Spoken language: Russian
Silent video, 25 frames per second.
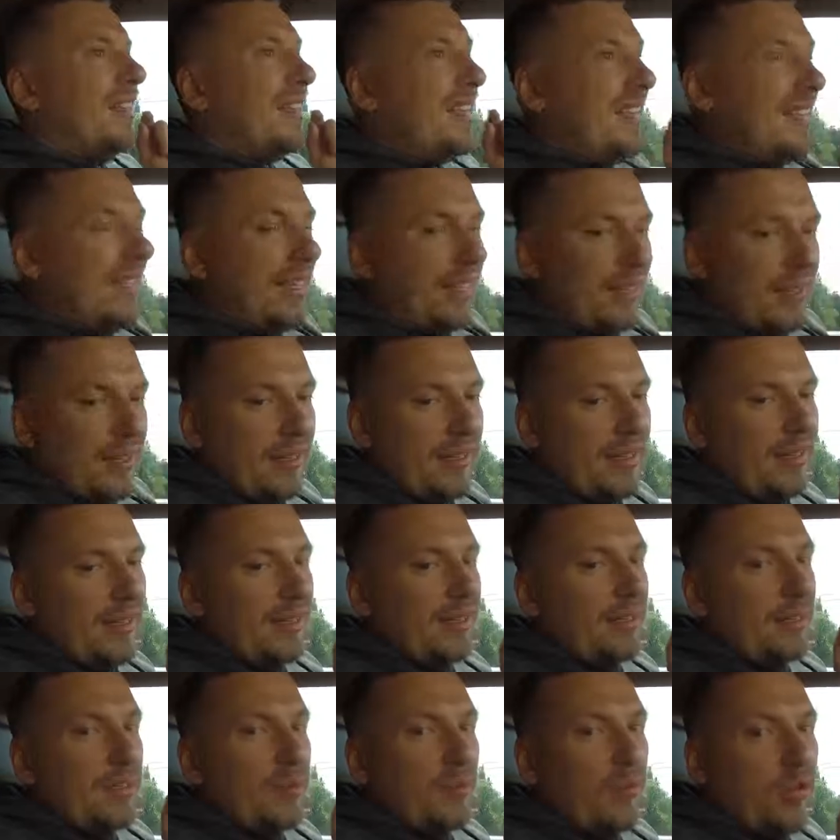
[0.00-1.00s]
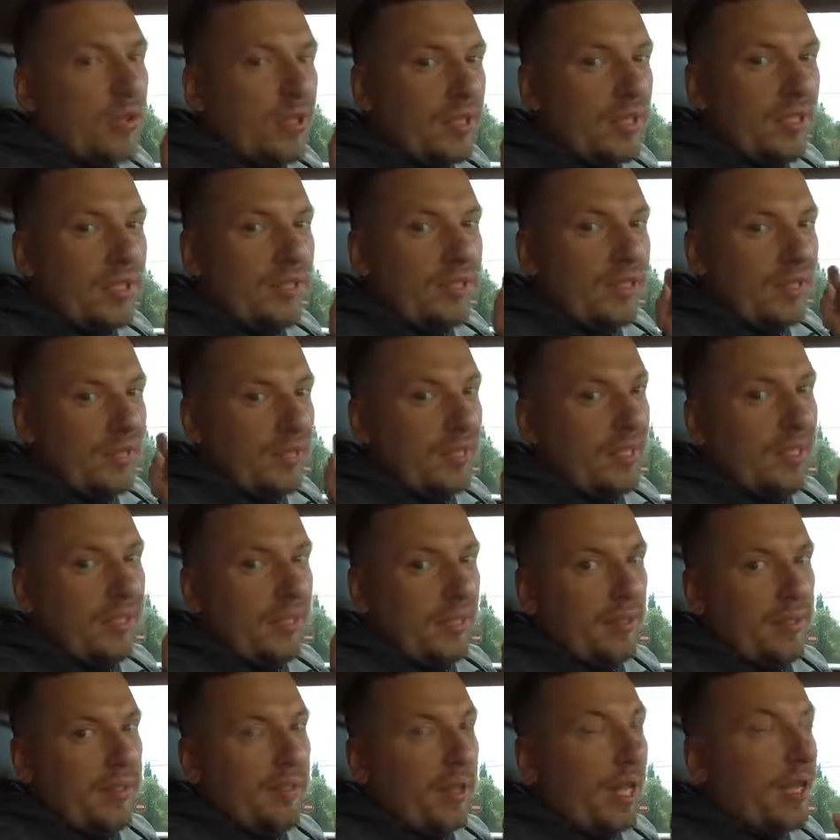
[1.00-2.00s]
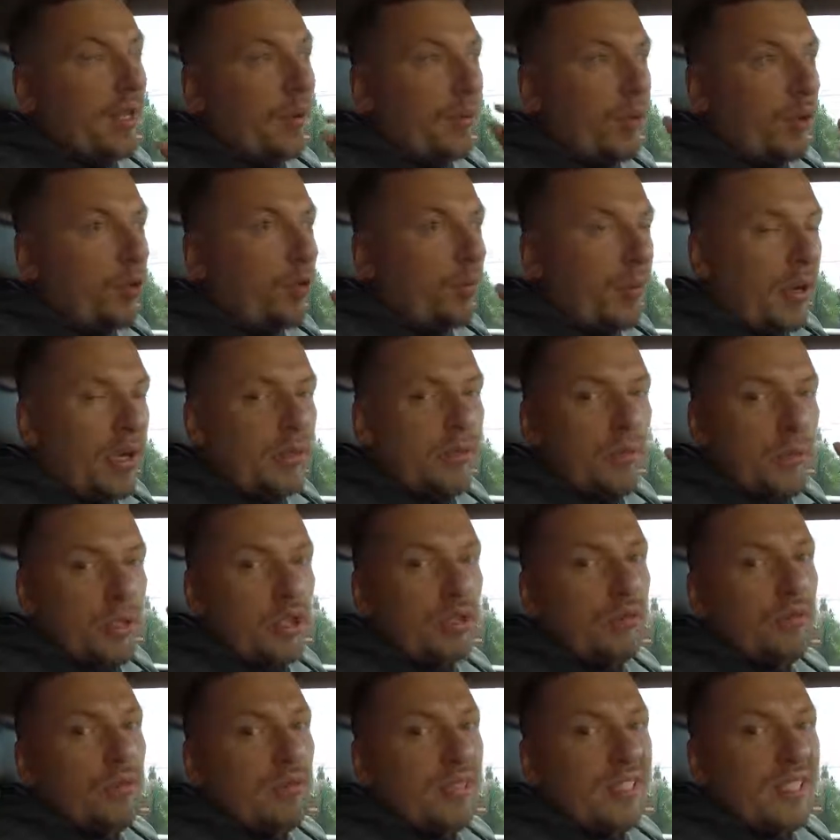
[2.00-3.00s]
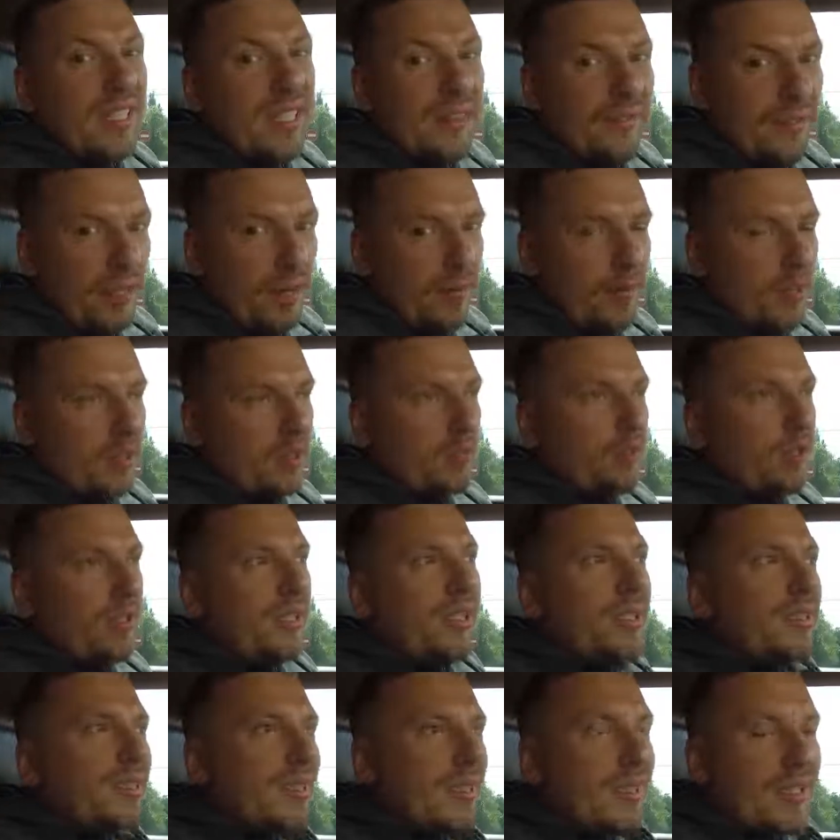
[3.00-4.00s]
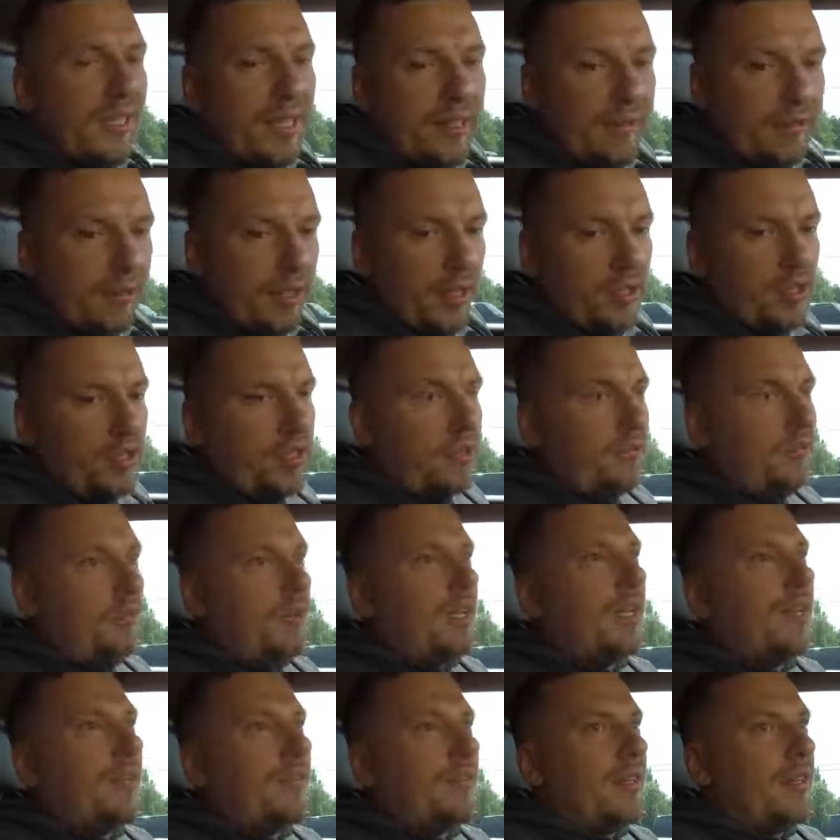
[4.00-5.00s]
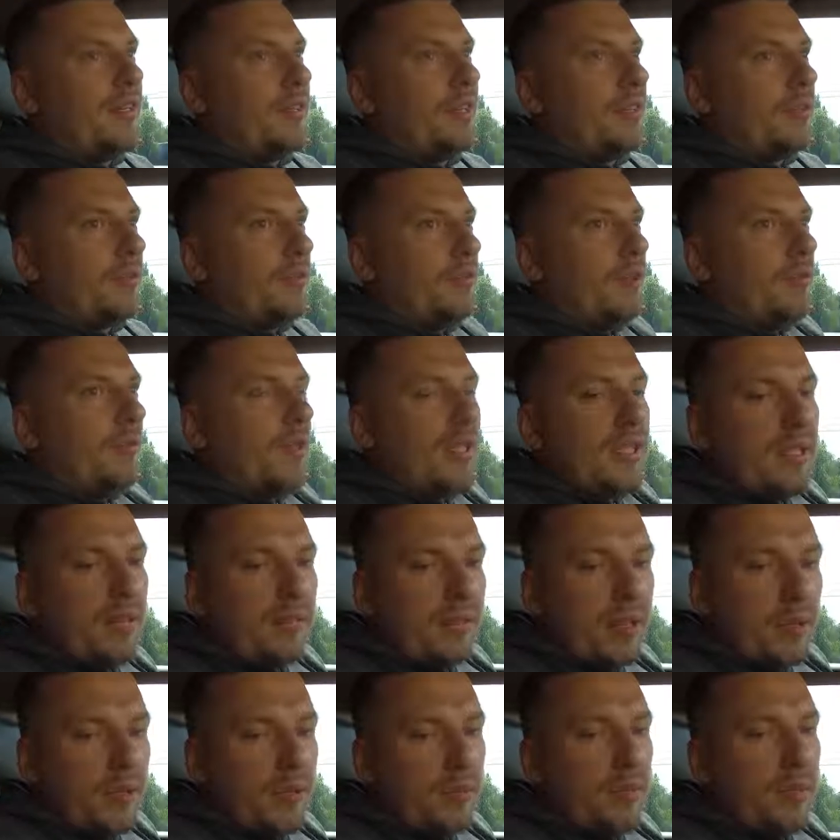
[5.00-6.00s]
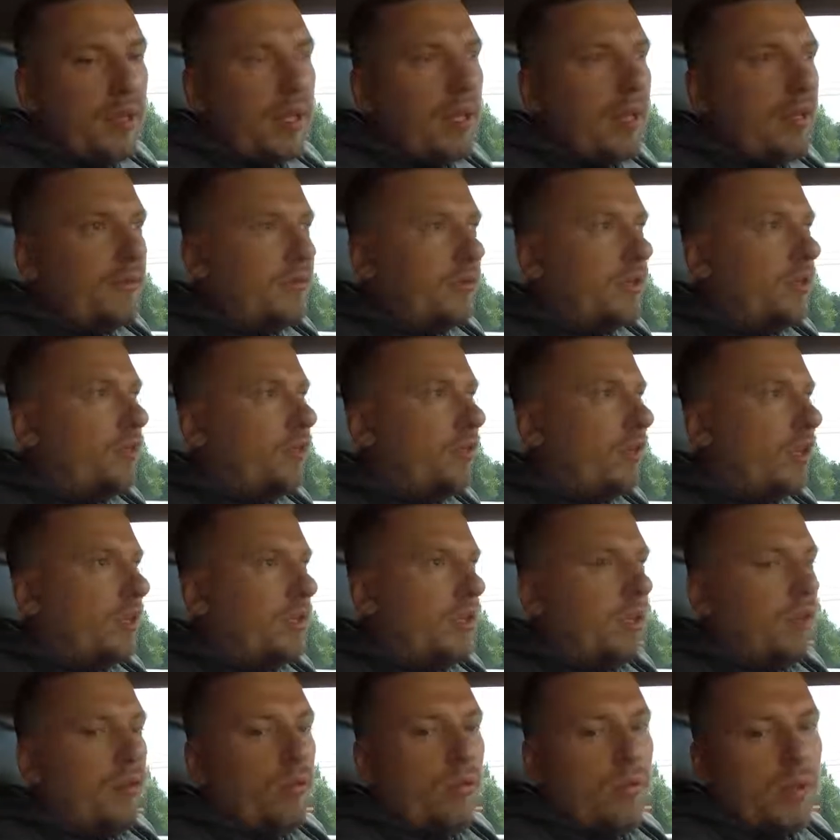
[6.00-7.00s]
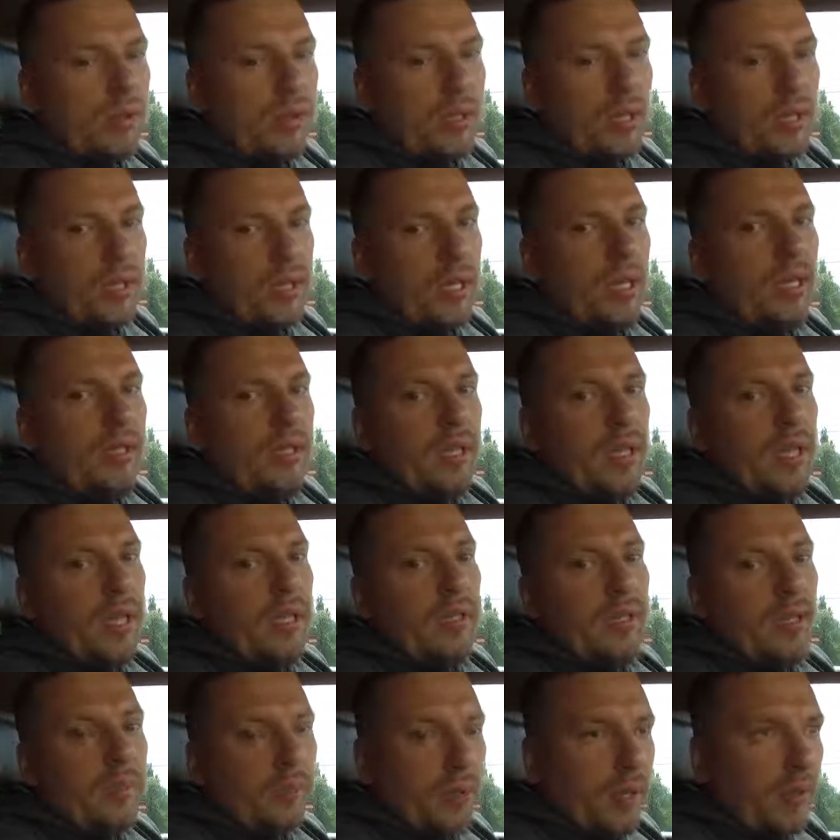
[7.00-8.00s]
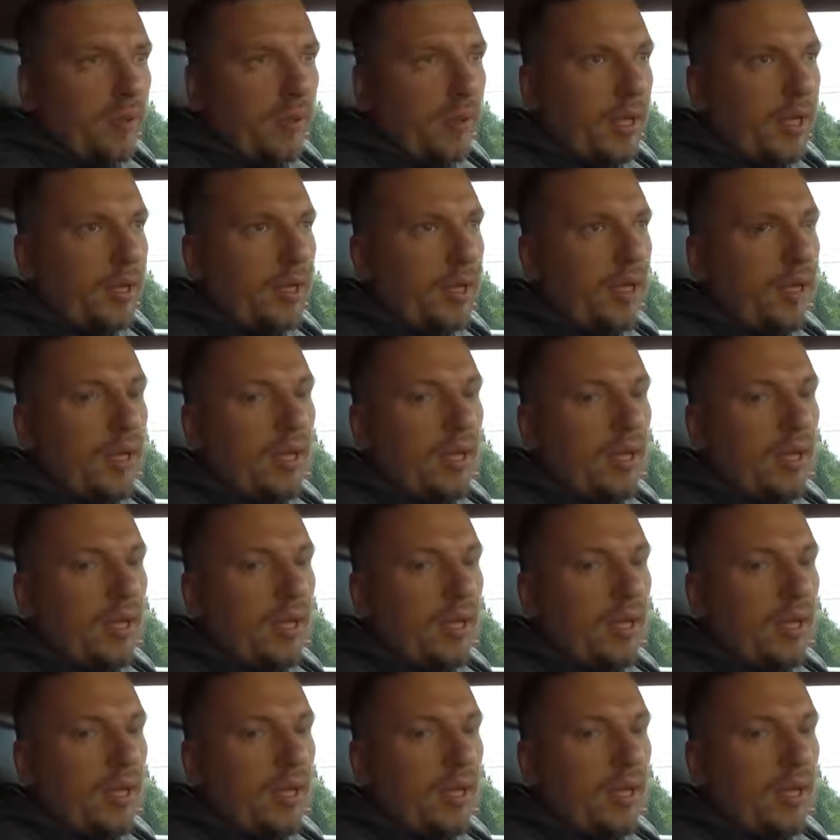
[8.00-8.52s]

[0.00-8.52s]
и э, смотрят на три, они покупают машину цифрами, смотрят на три вещи. Первое это стоимость автомобиля, второе это год и третье это пробег